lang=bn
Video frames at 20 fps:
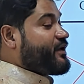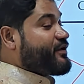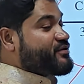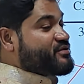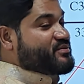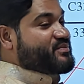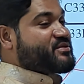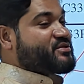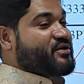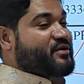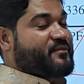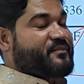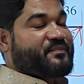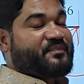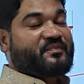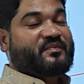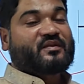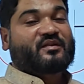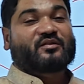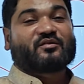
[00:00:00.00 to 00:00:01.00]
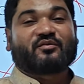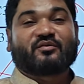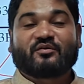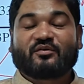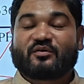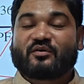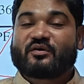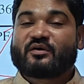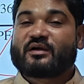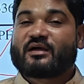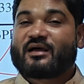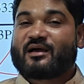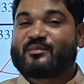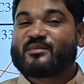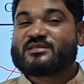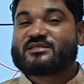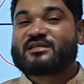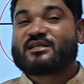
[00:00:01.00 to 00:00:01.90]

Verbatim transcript: এই হচ্ছে বিষয় তো আমি